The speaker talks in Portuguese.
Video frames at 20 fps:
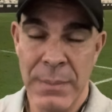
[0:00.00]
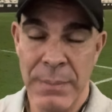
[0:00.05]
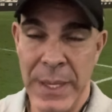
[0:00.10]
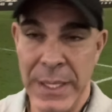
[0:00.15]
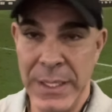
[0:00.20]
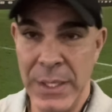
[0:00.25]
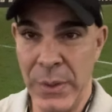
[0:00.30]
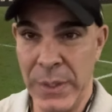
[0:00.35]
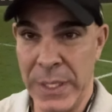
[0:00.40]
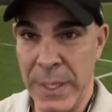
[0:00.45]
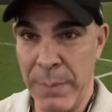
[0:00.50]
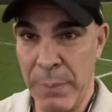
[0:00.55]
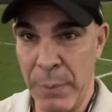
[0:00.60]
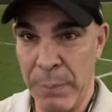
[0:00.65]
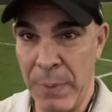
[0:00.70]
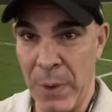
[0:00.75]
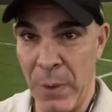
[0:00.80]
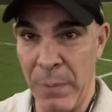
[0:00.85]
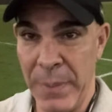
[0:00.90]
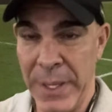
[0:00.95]
Perdeu aqui para o
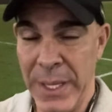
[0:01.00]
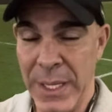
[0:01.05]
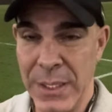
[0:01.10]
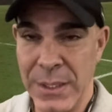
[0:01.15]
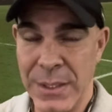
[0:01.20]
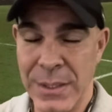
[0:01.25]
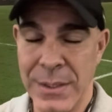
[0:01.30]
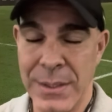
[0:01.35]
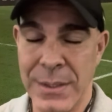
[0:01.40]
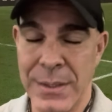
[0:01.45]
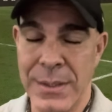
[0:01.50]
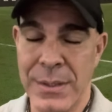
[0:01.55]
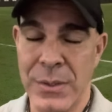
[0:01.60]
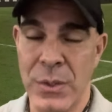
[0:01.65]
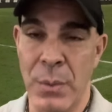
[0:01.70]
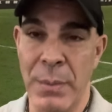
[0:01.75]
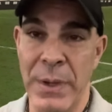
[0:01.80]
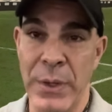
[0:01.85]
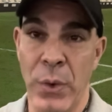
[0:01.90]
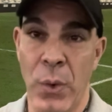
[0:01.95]
Palmeiras,
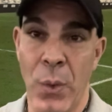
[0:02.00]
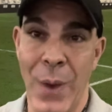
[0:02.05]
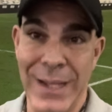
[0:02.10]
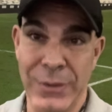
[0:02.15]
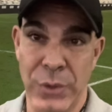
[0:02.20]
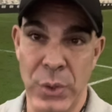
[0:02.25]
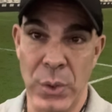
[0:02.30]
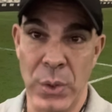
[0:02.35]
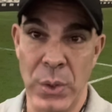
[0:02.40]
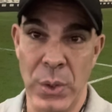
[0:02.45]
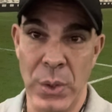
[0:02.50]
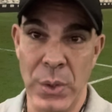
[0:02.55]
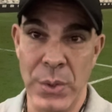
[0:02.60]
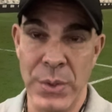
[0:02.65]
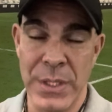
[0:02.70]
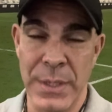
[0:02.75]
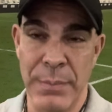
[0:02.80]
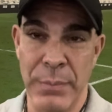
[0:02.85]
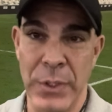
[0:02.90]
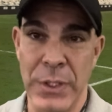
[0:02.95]
tomando quatro
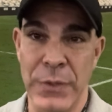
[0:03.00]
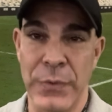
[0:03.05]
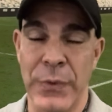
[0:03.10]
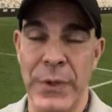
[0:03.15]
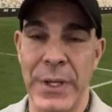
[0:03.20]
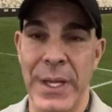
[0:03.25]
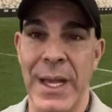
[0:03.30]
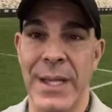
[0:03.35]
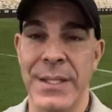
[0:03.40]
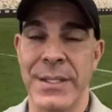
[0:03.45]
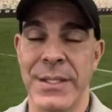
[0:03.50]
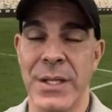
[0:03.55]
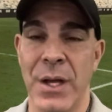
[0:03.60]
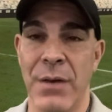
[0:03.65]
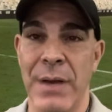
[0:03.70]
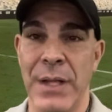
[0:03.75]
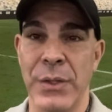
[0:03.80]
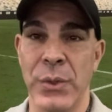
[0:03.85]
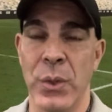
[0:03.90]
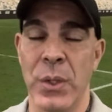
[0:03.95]
gols. Depois foi a
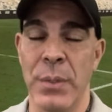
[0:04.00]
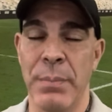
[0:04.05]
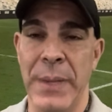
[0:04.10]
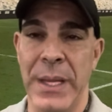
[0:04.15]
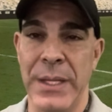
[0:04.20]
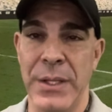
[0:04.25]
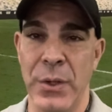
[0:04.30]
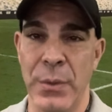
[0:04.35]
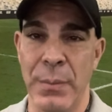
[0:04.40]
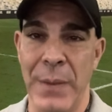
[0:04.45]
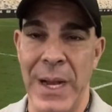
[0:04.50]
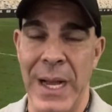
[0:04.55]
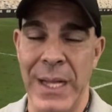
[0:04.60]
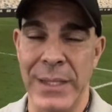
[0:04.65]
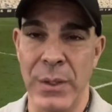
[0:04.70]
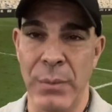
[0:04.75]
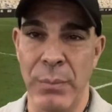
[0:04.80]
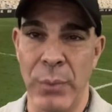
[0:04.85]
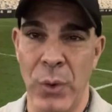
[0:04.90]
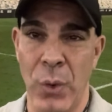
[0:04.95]
Salvador, perdendo o
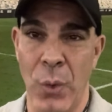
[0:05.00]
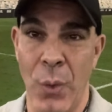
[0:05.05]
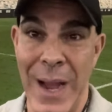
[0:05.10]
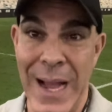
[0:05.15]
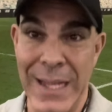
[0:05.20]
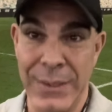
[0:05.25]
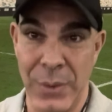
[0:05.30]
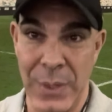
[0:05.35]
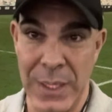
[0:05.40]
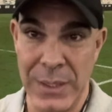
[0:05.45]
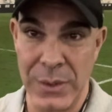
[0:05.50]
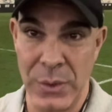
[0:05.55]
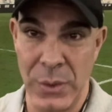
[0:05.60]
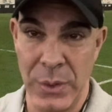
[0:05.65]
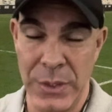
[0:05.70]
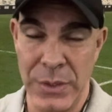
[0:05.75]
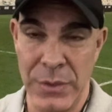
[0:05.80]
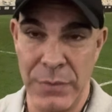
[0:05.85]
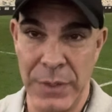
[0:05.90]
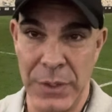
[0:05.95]
Barradão por 4 a
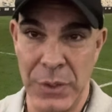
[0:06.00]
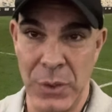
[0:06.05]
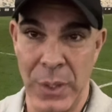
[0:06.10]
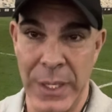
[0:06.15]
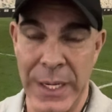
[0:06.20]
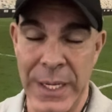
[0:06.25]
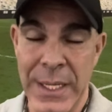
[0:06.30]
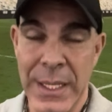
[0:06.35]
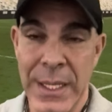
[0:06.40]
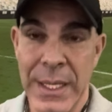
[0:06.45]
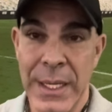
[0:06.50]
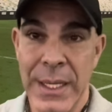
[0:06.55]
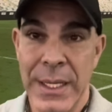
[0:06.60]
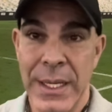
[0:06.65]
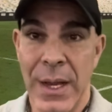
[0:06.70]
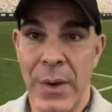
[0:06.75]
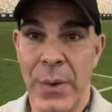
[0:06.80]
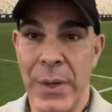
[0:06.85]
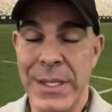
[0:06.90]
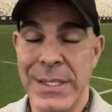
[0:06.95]
2 do Vitória.
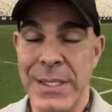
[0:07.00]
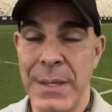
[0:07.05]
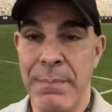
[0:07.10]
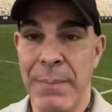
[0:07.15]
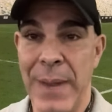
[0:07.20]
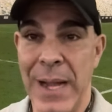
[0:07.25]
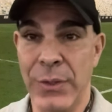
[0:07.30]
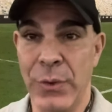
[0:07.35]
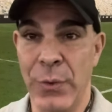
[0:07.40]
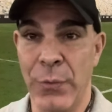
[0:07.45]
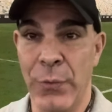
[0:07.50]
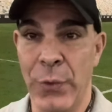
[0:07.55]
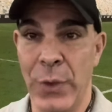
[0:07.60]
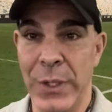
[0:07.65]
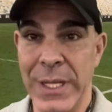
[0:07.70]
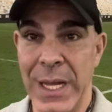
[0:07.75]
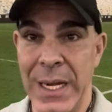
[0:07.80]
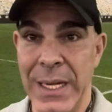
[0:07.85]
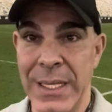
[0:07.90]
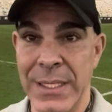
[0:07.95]
E agora esse empate com
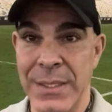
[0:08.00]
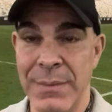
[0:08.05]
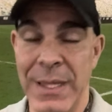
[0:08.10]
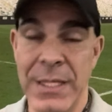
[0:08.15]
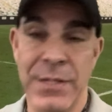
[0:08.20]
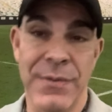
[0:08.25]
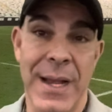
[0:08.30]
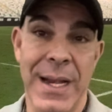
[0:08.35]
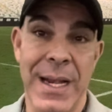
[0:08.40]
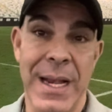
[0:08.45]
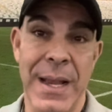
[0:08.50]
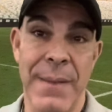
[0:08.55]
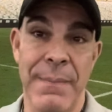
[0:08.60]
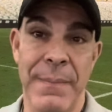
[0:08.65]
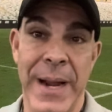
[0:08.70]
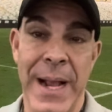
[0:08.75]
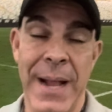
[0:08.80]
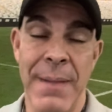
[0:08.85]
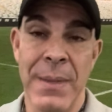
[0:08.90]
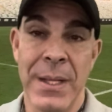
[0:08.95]
Fortaleza. Mas vale
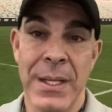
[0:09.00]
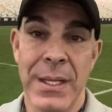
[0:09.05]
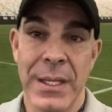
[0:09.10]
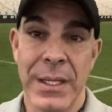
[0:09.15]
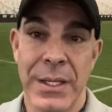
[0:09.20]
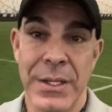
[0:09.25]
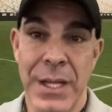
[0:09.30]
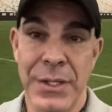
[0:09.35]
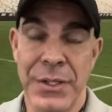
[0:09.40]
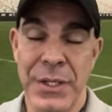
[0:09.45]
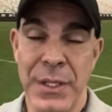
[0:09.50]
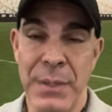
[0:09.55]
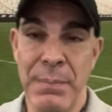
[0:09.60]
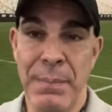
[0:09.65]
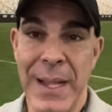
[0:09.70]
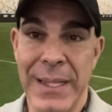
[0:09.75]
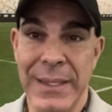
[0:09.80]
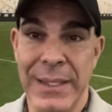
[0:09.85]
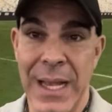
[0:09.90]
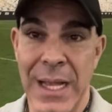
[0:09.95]
lembrar que já tinha
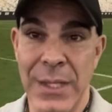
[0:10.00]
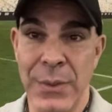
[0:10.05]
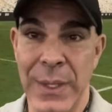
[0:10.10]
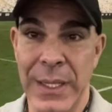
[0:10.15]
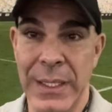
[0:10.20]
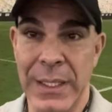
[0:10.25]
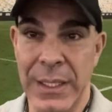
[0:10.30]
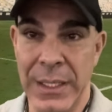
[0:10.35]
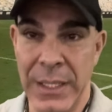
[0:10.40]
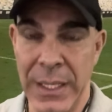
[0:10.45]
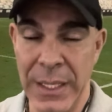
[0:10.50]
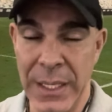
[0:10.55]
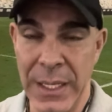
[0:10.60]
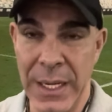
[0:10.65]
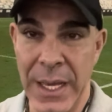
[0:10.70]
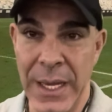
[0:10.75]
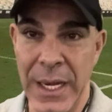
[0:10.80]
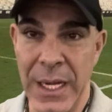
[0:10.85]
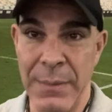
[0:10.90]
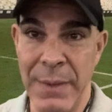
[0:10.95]
empatado aqui
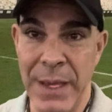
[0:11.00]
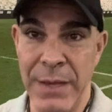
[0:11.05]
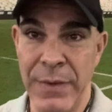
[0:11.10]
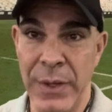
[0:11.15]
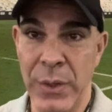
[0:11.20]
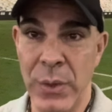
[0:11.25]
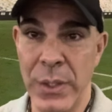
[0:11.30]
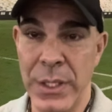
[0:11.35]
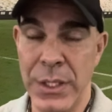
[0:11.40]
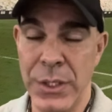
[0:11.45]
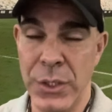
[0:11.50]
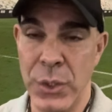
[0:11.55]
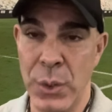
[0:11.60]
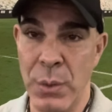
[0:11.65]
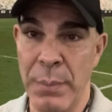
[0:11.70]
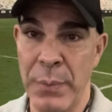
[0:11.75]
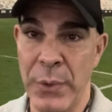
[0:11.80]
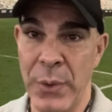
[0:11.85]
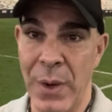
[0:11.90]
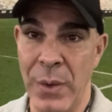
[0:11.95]
na Arena MRV com
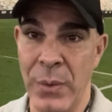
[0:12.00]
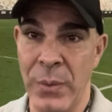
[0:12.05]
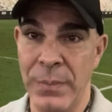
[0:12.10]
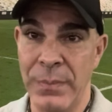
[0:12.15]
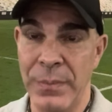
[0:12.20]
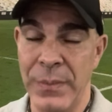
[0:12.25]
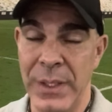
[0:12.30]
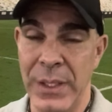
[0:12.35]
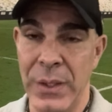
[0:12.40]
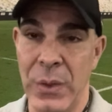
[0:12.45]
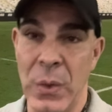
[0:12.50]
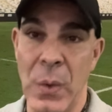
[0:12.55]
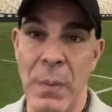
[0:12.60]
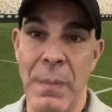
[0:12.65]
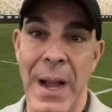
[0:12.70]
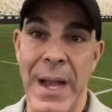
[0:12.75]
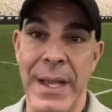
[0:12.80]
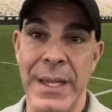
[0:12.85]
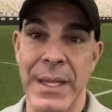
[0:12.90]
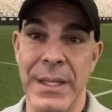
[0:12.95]
Criciúma por 1 a 1 e com
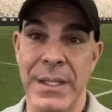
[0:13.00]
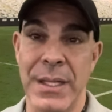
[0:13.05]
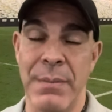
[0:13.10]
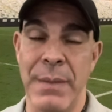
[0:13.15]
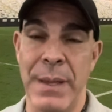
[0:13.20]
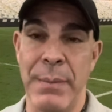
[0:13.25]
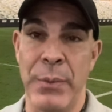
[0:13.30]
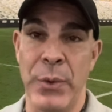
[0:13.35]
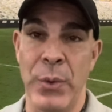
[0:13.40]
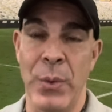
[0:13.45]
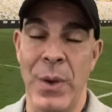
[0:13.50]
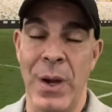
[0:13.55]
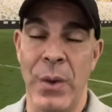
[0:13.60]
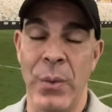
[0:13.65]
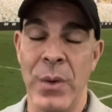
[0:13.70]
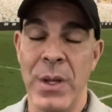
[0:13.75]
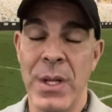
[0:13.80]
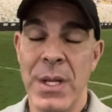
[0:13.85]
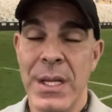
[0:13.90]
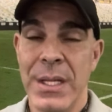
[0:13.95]
Bahia também por 1 a
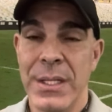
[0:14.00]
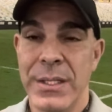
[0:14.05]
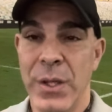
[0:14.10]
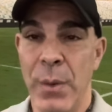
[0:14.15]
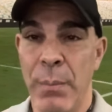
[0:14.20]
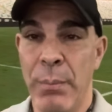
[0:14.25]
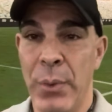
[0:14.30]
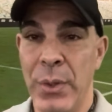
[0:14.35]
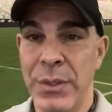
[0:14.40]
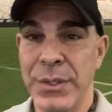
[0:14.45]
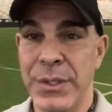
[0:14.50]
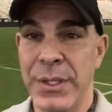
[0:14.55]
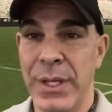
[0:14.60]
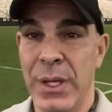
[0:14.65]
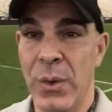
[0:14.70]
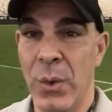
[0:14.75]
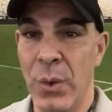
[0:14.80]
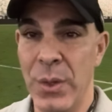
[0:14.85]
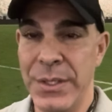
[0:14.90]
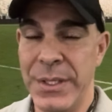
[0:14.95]
1. São pontos que
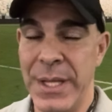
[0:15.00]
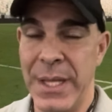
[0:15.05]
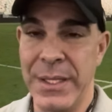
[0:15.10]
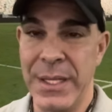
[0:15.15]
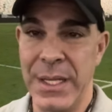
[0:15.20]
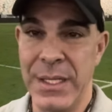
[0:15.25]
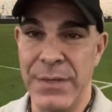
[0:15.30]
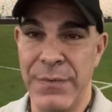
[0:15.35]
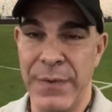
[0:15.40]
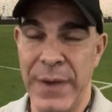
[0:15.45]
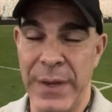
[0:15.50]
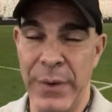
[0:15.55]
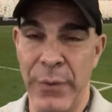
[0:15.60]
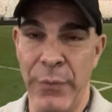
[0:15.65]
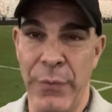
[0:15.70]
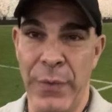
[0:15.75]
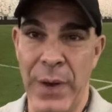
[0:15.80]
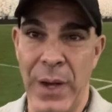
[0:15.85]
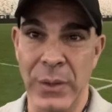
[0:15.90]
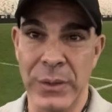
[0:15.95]
com certeza farão
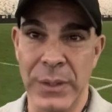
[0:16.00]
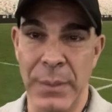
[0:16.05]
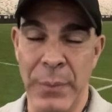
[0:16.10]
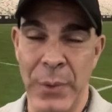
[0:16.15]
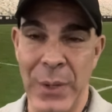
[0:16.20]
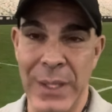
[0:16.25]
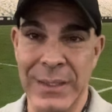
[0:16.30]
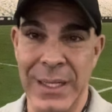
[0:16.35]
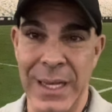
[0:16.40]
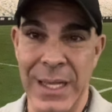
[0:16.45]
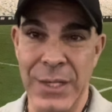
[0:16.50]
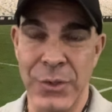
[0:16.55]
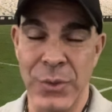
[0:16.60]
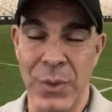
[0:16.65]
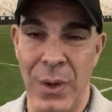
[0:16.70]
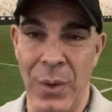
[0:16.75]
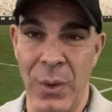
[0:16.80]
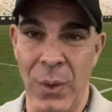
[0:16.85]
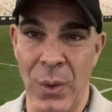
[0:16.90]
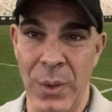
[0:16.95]
falta para o
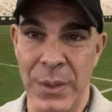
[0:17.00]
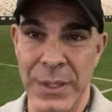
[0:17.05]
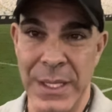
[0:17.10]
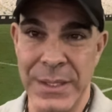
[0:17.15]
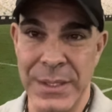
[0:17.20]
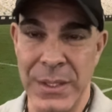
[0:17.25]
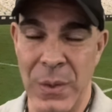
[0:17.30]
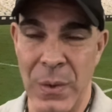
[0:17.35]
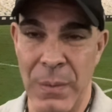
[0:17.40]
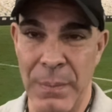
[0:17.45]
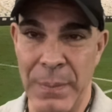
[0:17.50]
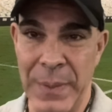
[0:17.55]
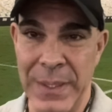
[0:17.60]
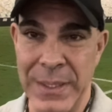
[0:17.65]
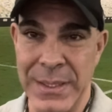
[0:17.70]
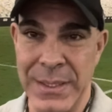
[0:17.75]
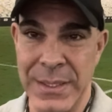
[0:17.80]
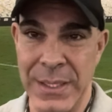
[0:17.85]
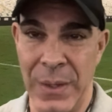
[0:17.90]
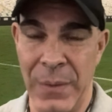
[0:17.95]
Atlético ao longo dessa
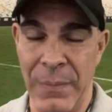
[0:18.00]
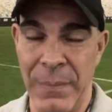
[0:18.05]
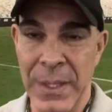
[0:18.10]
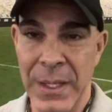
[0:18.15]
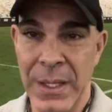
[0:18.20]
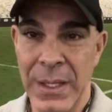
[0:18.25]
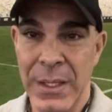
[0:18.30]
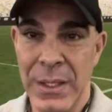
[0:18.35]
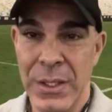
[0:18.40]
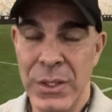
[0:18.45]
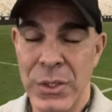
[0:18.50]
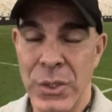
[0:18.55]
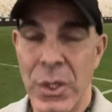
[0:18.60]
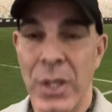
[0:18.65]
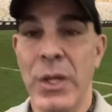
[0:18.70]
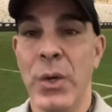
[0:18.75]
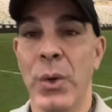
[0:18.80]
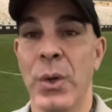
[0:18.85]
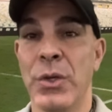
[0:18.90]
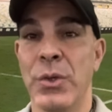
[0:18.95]
competição. Só
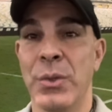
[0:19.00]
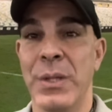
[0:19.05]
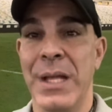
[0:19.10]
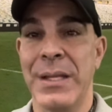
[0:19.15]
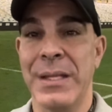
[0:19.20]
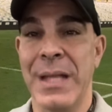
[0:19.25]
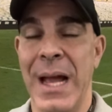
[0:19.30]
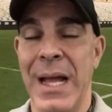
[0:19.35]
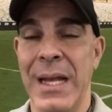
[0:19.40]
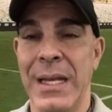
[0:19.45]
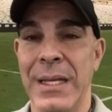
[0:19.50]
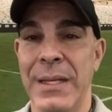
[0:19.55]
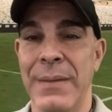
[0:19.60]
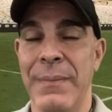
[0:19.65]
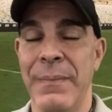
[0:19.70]
que hoje o detalhe